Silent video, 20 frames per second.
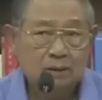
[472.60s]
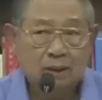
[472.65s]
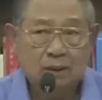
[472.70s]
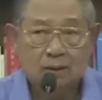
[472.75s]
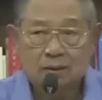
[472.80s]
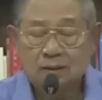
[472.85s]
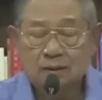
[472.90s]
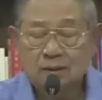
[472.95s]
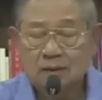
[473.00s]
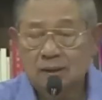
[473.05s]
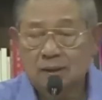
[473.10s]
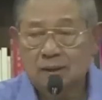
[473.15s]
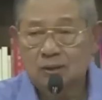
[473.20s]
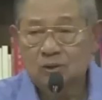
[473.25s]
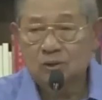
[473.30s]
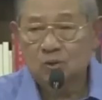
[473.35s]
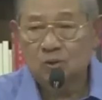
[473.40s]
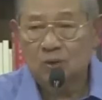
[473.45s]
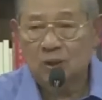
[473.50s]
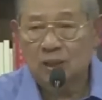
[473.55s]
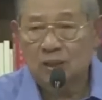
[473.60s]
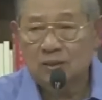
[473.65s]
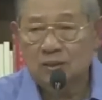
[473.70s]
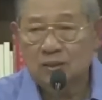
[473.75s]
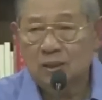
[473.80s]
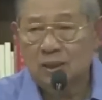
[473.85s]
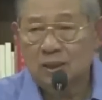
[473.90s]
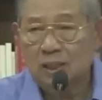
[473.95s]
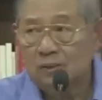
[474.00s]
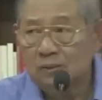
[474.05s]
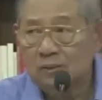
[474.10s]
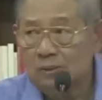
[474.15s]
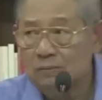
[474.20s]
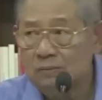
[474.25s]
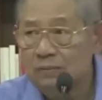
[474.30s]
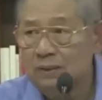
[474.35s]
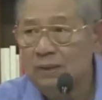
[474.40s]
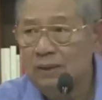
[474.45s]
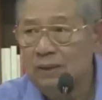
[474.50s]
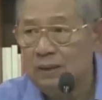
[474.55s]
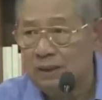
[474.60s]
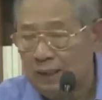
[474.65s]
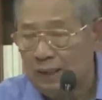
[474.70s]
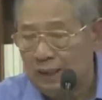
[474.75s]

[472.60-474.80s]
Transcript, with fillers: Dan rencana Tuhan selalu lebih